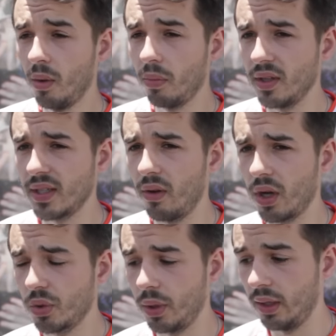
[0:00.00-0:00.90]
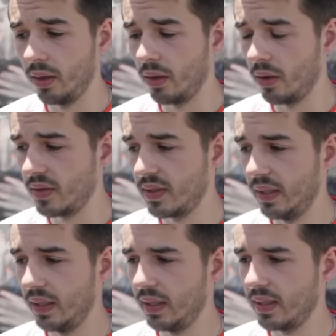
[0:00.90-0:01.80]
Pour les avoir joués,
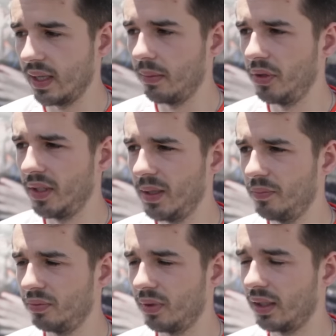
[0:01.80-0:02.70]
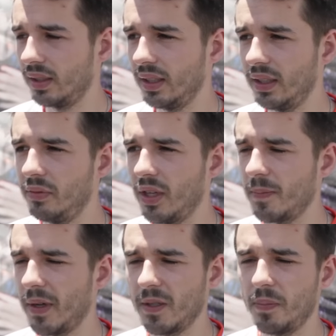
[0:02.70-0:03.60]
c'est vraiment une équipe où voilà, ils, ne vous laissent
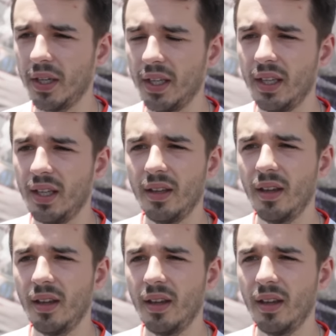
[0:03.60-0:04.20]
pas respirer.